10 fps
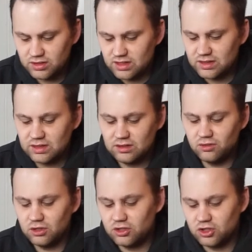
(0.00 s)
ist jetzt nicht
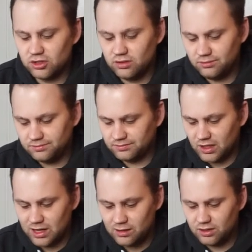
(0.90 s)
durchgeschnitten,
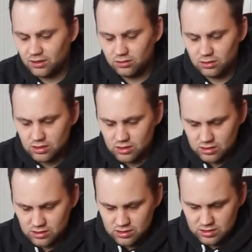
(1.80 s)
aber
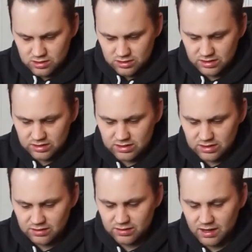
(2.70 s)
das ist
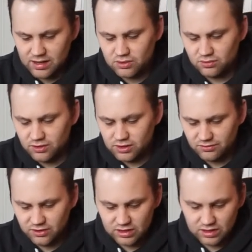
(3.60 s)
ja halb so wild,
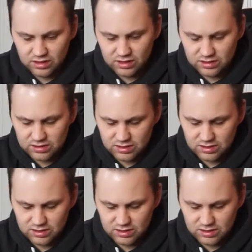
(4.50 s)
finde ich jetzt.